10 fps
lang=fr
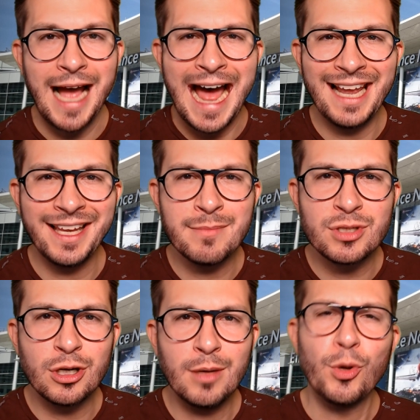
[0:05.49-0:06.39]
à la
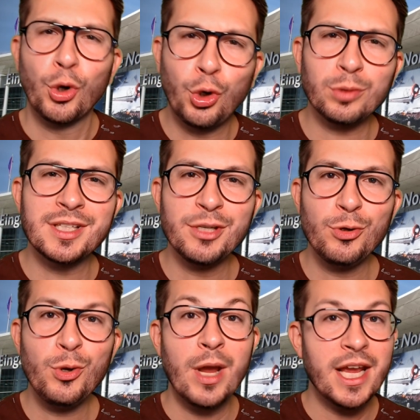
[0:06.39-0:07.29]
Gamescom
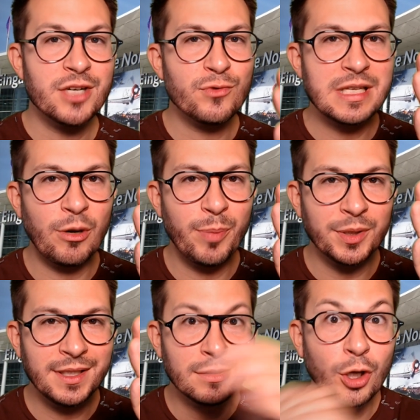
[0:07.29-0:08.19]
continue et je vous ai
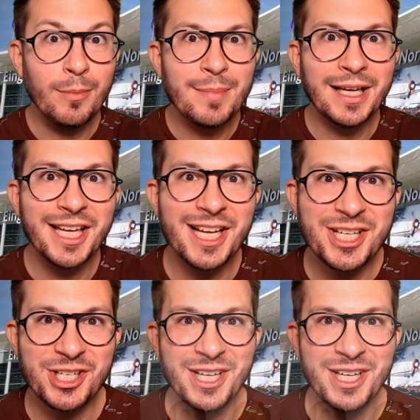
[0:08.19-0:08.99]
emporté dans mes bagages.